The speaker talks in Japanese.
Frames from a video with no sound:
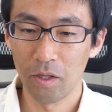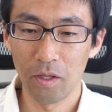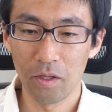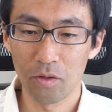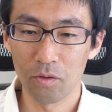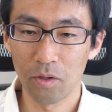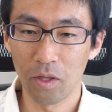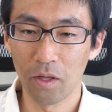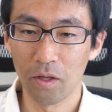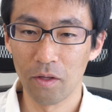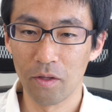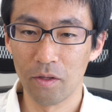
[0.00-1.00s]
えっ、ー、と
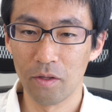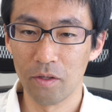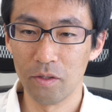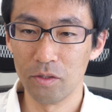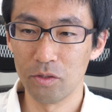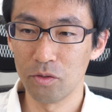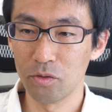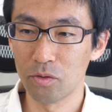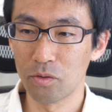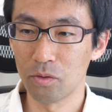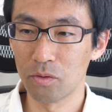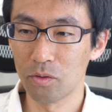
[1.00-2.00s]
ね一応
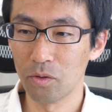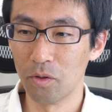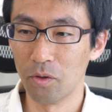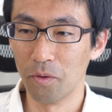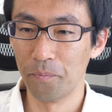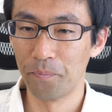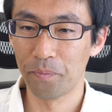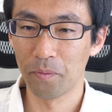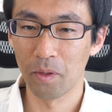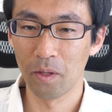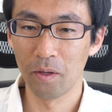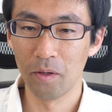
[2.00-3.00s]
言っとくと
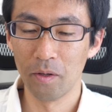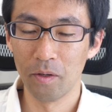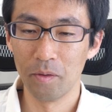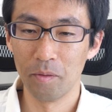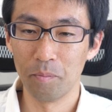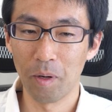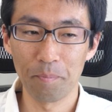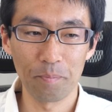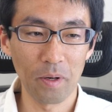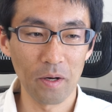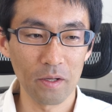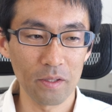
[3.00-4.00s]

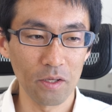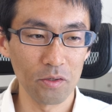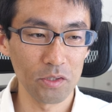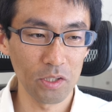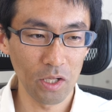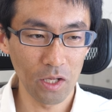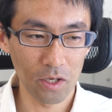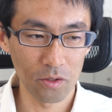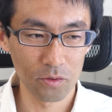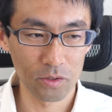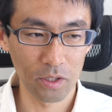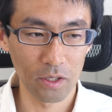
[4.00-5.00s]
マッパーが対応してない可
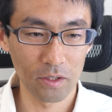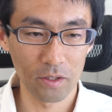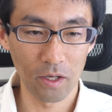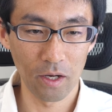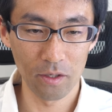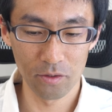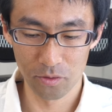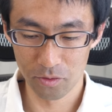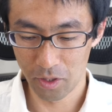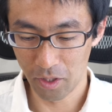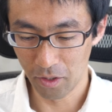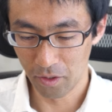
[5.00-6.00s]
能性があるの
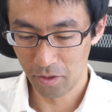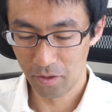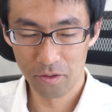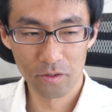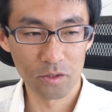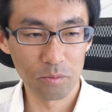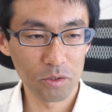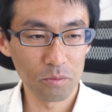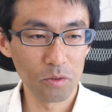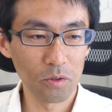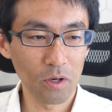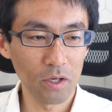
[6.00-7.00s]
でそもそ
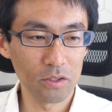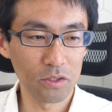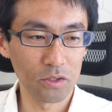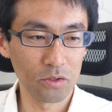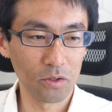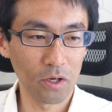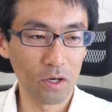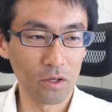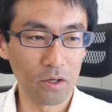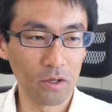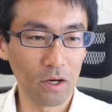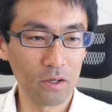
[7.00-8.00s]
も動かんちゅうのが
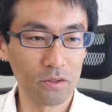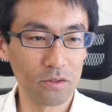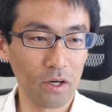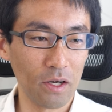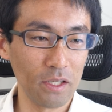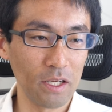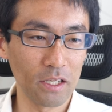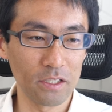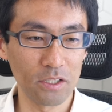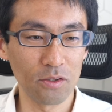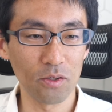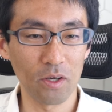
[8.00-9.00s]
あるありが
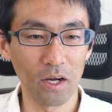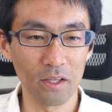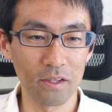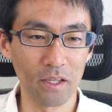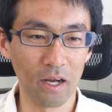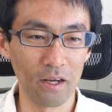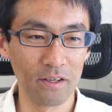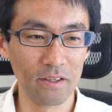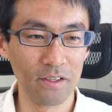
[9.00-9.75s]
ちというかあった